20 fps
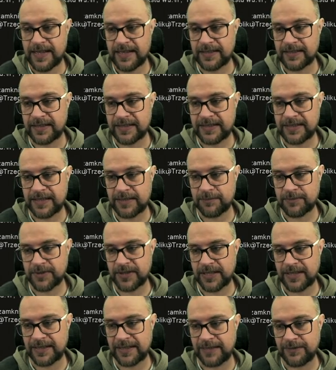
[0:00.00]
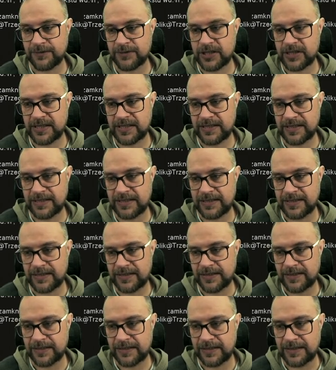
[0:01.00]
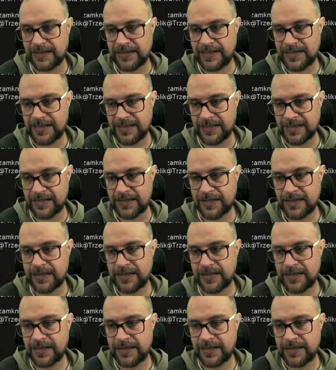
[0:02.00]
następnie dla wszystkich linii